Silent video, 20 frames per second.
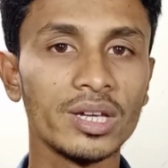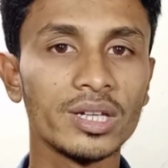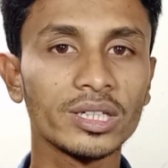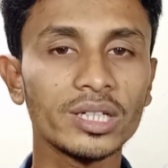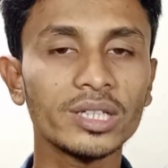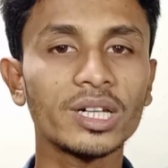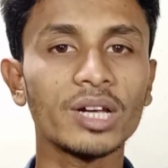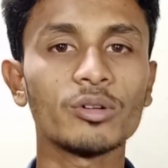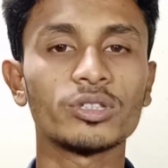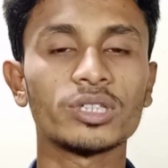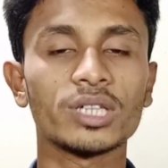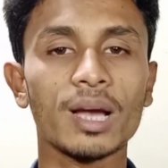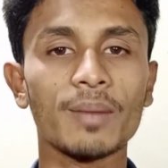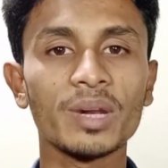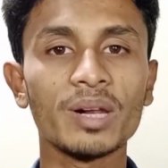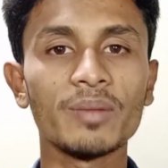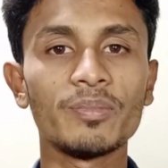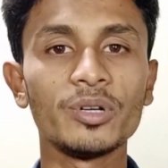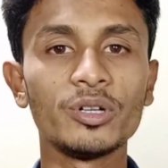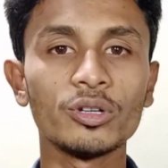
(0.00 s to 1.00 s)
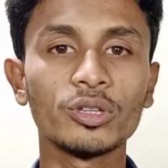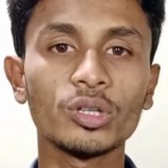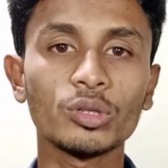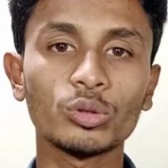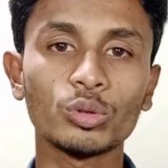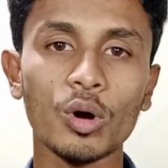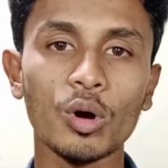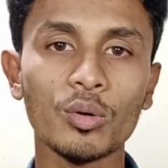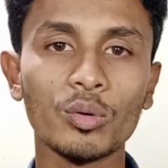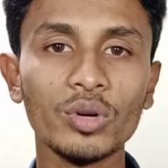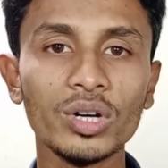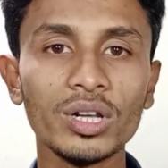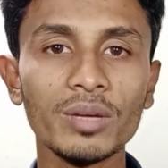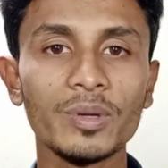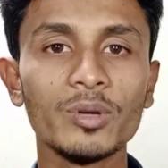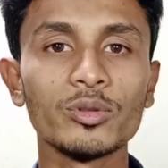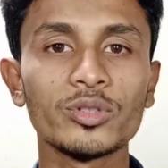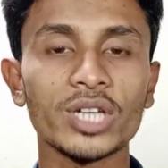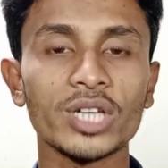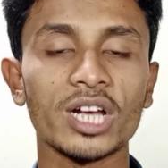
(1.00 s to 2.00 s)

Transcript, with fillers: সেটা হচ্ছে আপনার ভিডিওতে তখনই ভিউস